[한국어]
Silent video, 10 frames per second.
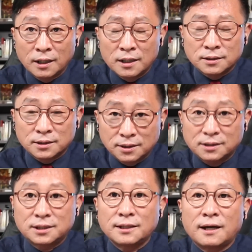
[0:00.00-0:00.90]

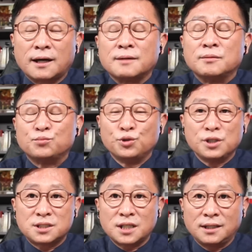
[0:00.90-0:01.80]
특히나
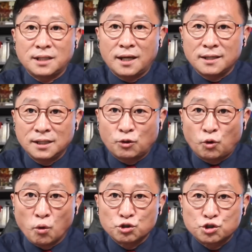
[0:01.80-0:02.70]
문재인의 이
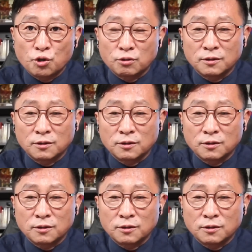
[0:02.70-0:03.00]
공종,